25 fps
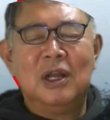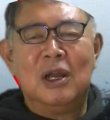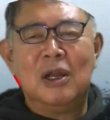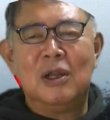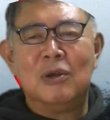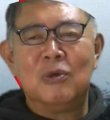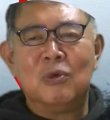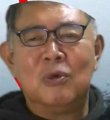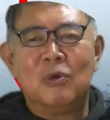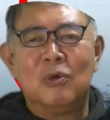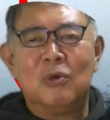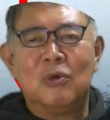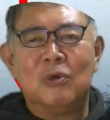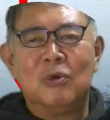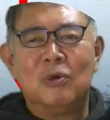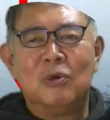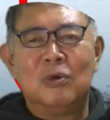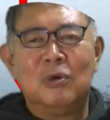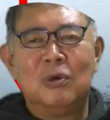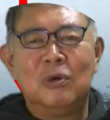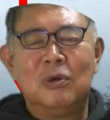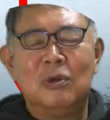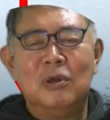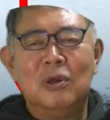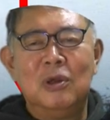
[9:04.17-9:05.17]
あの、
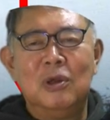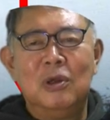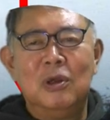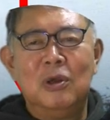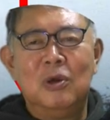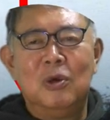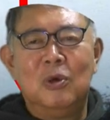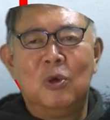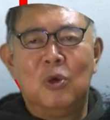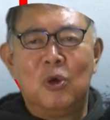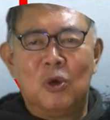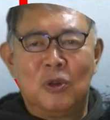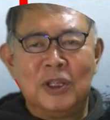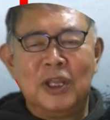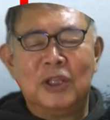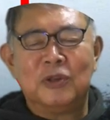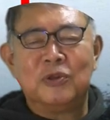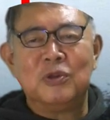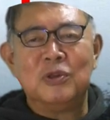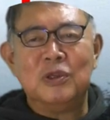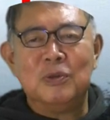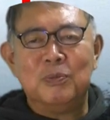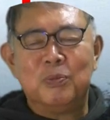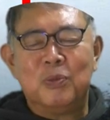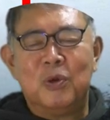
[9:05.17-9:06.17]

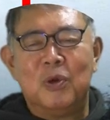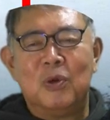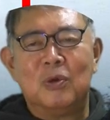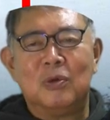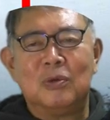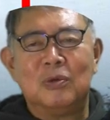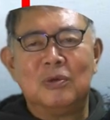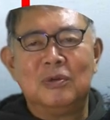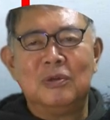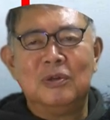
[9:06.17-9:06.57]
オールナイトニッポン